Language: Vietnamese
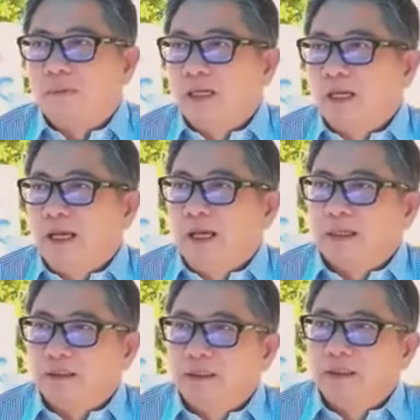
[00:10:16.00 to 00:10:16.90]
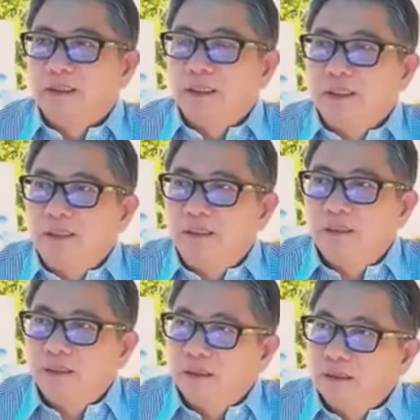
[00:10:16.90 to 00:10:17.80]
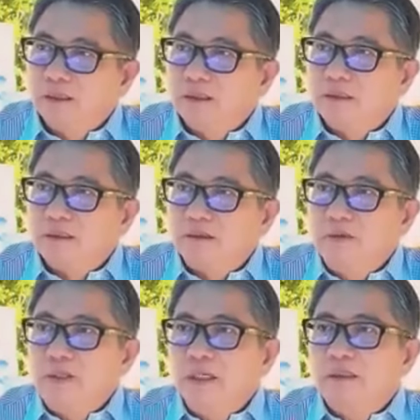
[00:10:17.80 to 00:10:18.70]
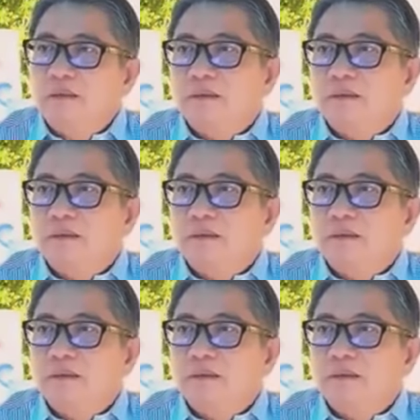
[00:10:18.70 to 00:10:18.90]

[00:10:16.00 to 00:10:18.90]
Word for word: mà là người duy nhất